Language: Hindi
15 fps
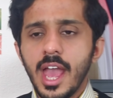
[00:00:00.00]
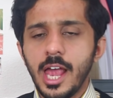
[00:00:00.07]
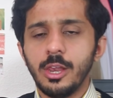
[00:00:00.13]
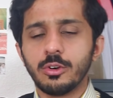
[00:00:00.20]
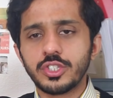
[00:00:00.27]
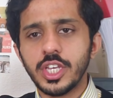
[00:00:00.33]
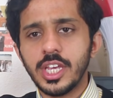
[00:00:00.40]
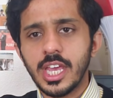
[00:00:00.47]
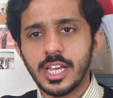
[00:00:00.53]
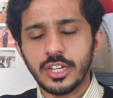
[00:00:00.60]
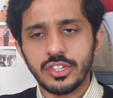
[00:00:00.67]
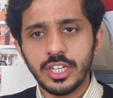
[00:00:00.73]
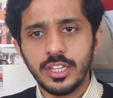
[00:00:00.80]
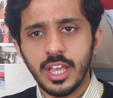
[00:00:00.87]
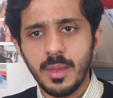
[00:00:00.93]
एलओसी की
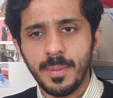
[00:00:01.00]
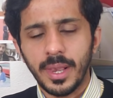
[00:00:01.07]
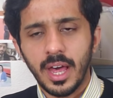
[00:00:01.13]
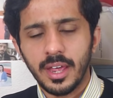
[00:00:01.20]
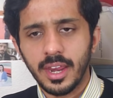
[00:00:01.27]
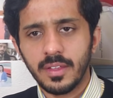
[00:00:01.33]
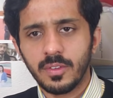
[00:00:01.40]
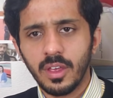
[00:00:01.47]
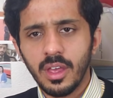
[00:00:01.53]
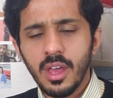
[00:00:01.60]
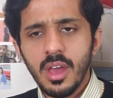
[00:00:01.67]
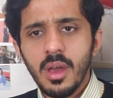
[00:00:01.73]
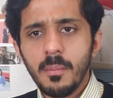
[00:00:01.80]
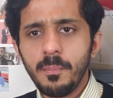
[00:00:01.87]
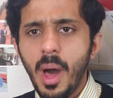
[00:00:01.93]
कशीदगी पर ला रहे थे
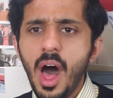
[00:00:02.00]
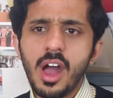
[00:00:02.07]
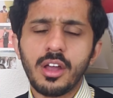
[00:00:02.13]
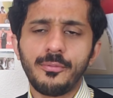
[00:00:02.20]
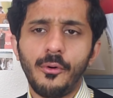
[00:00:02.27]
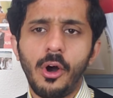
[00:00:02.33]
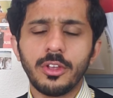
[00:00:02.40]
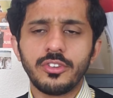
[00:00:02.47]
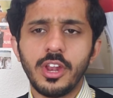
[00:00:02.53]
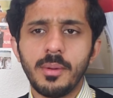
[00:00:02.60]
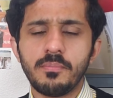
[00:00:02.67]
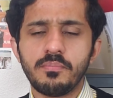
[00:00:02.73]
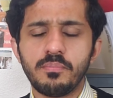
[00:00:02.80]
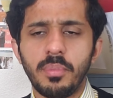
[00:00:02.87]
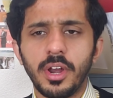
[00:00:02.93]
पाक फौज ने
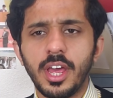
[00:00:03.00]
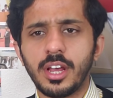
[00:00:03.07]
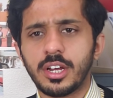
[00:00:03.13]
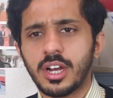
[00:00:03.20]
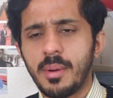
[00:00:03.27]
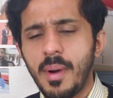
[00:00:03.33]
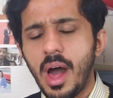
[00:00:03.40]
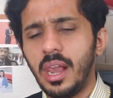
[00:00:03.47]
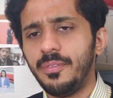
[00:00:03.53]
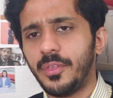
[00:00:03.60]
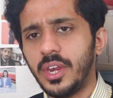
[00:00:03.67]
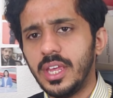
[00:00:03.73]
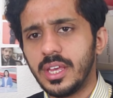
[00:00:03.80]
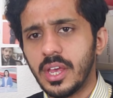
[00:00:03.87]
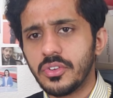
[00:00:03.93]
बड़े कमाल
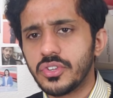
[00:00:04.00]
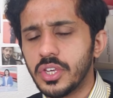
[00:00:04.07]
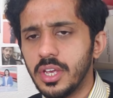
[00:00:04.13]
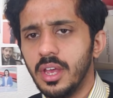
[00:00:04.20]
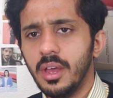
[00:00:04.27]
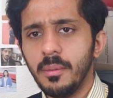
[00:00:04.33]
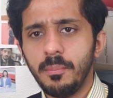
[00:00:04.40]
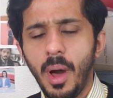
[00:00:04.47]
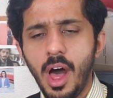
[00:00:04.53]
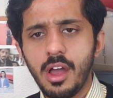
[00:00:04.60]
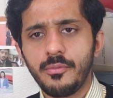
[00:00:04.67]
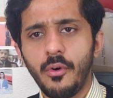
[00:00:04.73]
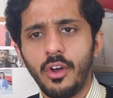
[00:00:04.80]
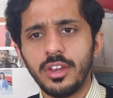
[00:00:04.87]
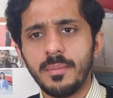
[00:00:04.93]
तरीके से
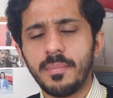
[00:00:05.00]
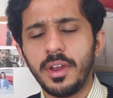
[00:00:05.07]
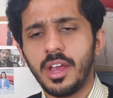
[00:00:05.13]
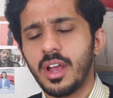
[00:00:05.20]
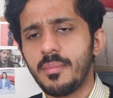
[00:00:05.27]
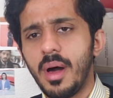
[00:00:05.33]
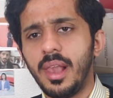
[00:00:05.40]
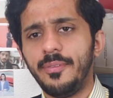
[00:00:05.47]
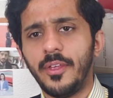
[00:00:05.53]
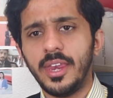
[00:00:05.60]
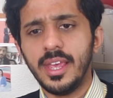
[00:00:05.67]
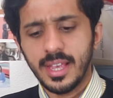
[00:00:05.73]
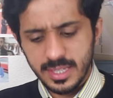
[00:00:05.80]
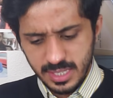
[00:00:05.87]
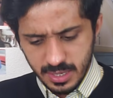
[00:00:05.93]
पाक फौज ने बड़े कमाल
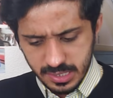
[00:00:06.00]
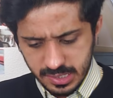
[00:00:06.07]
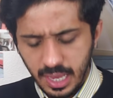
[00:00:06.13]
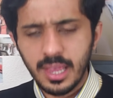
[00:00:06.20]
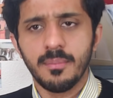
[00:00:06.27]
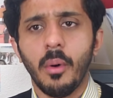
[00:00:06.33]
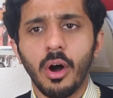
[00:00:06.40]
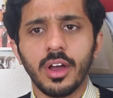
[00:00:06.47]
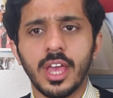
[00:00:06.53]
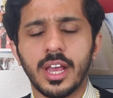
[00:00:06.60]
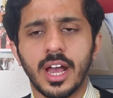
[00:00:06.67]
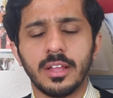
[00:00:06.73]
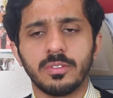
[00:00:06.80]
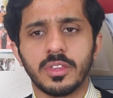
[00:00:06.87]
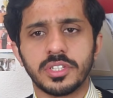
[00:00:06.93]
तरीके से सही मौके
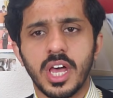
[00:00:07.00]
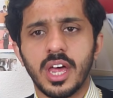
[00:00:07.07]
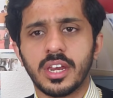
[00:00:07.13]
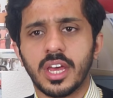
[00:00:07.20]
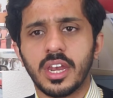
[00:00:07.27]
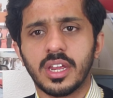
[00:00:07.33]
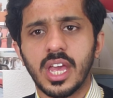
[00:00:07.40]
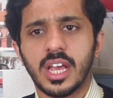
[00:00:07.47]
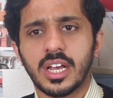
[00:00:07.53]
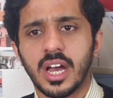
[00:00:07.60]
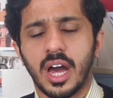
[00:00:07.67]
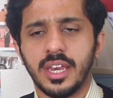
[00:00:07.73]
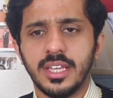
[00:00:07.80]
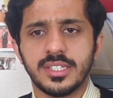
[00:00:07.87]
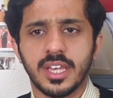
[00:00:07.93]
का इंतजार करके
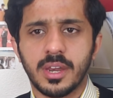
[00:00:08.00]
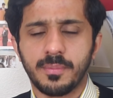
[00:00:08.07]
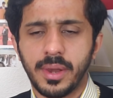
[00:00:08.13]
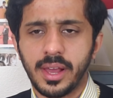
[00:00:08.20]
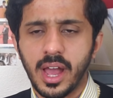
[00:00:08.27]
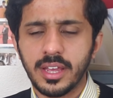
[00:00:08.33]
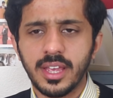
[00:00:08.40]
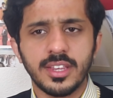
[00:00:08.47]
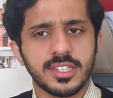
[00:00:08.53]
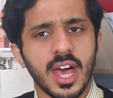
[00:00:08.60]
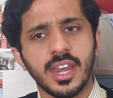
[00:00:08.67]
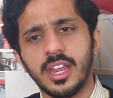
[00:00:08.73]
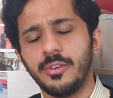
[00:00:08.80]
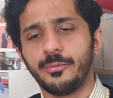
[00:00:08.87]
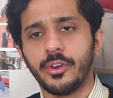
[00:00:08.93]
कारी जरब लगाई ये
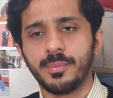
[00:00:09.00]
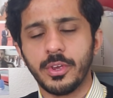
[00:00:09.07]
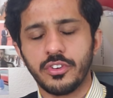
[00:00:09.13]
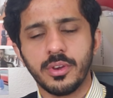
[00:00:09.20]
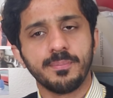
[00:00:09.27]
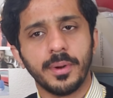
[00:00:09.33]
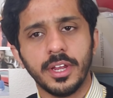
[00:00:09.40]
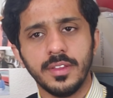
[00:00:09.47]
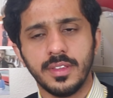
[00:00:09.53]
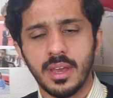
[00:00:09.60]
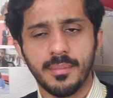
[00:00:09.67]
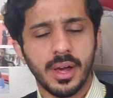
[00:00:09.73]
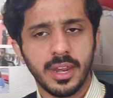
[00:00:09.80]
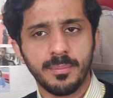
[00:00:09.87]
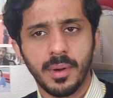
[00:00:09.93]
सारी इंफॉर्मेशन पड़ी थी
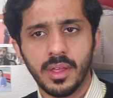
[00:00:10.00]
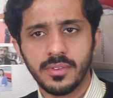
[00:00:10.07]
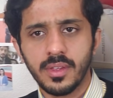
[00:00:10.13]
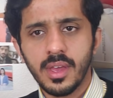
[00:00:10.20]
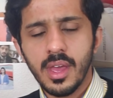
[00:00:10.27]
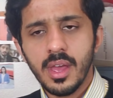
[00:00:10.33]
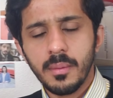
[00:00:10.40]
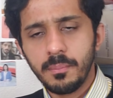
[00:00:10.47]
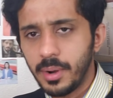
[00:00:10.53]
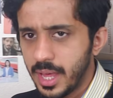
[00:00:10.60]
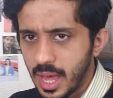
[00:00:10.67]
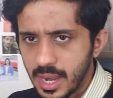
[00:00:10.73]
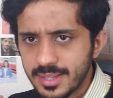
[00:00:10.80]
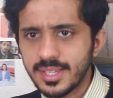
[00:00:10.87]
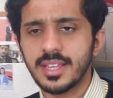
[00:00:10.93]
हमारे पास
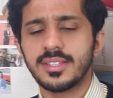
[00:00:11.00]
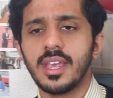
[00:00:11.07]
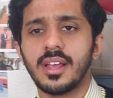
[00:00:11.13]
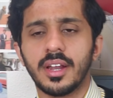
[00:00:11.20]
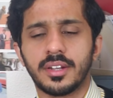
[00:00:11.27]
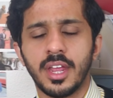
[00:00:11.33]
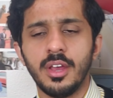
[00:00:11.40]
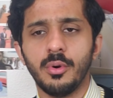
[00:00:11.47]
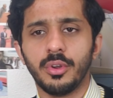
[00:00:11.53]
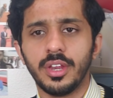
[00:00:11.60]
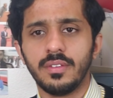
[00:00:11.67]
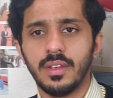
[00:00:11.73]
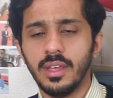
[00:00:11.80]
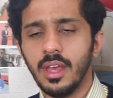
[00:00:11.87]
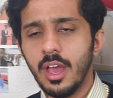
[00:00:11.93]
बड़े अरसे से इकट्ठी हो
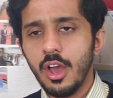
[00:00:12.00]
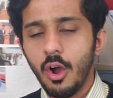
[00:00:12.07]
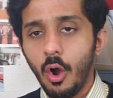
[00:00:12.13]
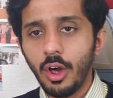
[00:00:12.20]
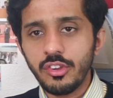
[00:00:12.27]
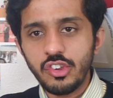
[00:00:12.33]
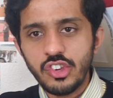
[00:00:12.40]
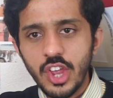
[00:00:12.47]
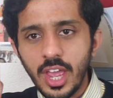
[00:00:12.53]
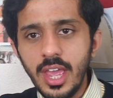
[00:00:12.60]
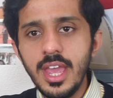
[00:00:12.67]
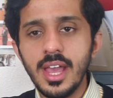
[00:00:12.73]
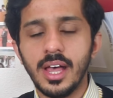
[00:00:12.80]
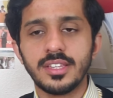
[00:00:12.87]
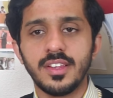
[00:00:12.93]
रही थी और
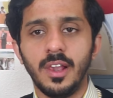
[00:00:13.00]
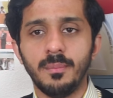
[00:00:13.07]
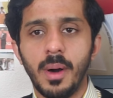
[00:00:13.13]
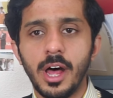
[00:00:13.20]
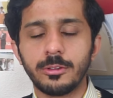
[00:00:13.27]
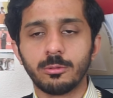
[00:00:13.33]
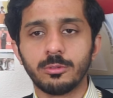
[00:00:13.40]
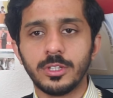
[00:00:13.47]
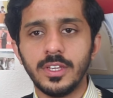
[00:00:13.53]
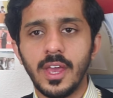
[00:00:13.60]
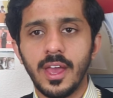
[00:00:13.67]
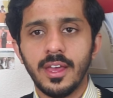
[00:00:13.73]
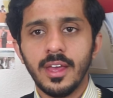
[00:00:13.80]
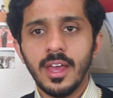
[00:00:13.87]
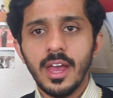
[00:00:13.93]
यही असल बात होती
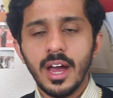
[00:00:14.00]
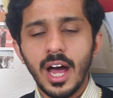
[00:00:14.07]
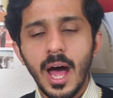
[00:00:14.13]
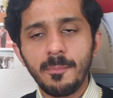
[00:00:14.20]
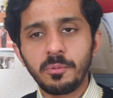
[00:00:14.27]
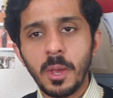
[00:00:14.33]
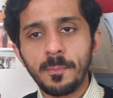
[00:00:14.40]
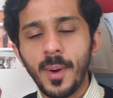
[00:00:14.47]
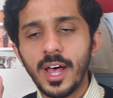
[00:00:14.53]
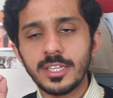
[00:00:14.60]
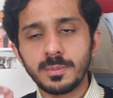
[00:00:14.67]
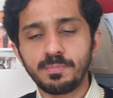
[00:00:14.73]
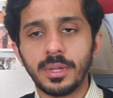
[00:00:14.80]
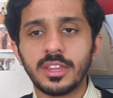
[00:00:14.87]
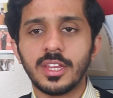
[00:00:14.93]
है आपके
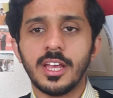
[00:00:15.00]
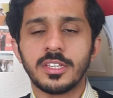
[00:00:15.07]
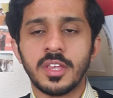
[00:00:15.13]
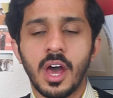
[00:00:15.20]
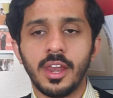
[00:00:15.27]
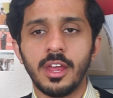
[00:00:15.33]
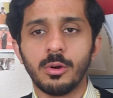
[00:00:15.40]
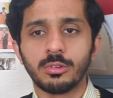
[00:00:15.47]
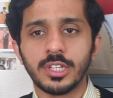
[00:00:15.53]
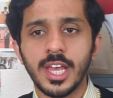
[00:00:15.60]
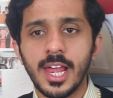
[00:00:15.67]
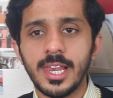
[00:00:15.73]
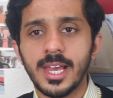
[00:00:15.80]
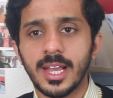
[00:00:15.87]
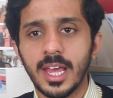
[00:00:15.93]
पास पत्ते सारे होते
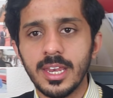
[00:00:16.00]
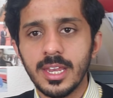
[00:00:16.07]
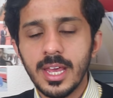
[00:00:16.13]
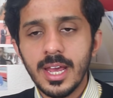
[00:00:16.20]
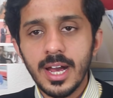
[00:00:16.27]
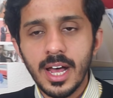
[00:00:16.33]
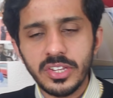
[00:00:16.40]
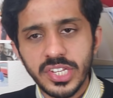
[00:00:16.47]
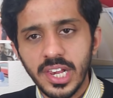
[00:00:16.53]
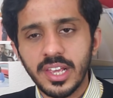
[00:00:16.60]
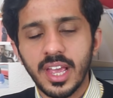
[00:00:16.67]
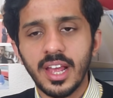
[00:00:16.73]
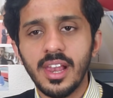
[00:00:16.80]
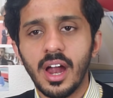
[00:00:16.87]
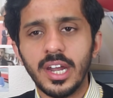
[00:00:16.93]
हैं लेकिन असल
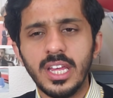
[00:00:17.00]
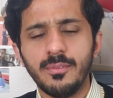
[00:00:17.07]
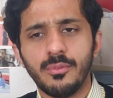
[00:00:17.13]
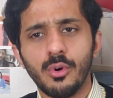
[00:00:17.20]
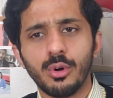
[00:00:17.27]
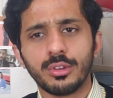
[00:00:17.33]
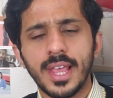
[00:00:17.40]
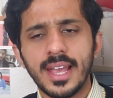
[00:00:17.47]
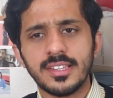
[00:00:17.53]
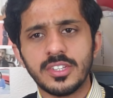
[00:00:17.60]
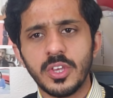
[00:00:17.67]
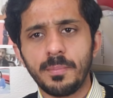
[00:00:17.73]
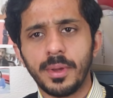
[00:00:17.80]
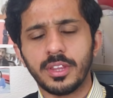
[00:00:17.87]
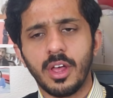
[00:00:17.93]
खिलाड़ी वो होता है
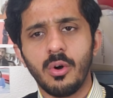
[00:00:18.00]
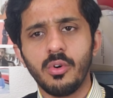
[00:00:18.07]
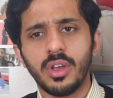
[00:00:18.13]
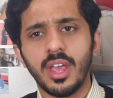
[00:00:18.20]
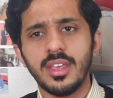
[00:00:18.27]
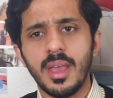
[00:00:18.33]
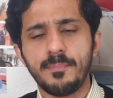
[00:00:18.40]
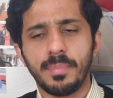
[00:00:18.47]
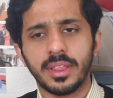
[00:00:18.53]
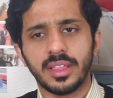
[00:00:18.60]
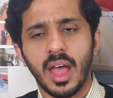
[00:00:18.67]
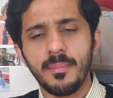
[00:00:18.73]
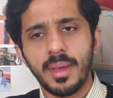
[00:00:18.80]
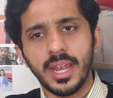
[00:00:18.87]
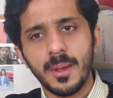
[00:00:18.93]
जिसे पता हो कि ये
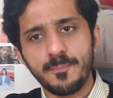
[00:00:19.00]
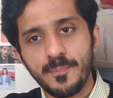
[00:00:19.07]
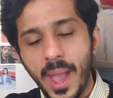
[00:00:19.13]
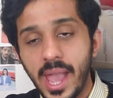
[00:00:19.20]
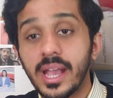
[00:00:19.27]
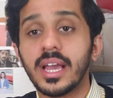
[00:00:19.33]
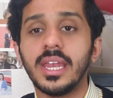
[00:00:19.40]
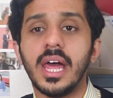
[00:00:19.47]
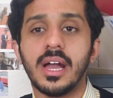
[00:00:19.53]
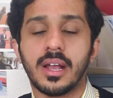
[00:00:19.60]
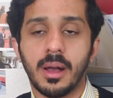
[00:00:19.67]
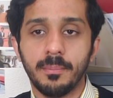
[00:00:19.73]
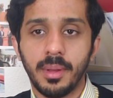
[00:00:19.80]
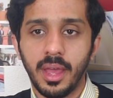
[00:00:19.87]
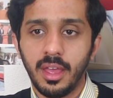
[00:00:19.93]
पत्ता मैंने फेंकना
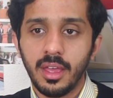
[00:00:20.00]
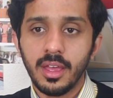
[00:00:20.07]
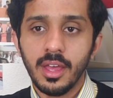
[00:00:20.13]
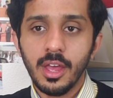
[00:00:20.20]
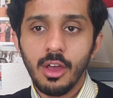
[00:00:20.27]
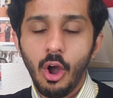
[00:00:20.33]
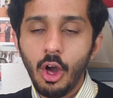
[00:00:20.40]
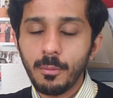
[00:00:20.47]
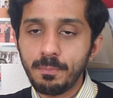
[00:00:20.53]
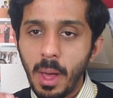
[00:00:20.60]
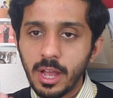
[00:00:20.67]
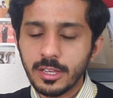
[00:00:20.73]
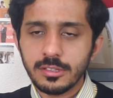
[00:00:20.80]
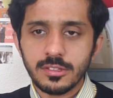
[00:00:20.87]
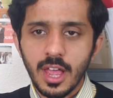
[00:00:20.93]
कब है और
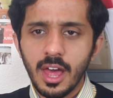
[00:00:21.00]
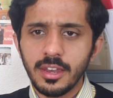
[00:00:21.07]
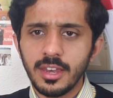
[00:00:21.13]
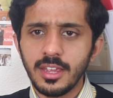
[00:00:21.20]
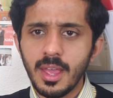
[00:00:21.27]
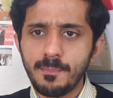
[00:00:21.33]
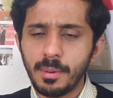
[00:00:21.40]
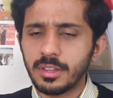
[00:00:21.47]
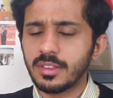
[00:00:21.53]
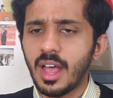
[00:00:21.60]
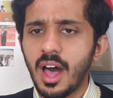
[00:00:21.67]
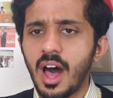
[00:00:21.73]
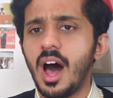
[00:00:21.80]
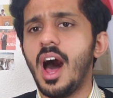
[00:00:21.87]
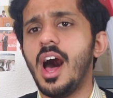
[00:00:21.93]
पाकिस्तान ने यह
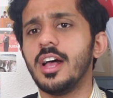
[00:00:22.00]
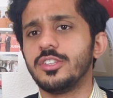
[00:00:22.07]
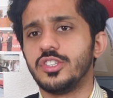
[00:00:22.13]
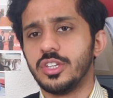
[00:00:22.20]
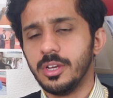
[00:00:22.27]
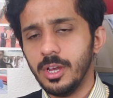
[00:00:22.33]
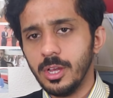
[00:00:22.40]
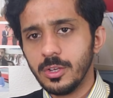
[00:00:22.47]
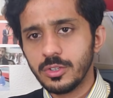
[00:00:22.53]
पत्ता आज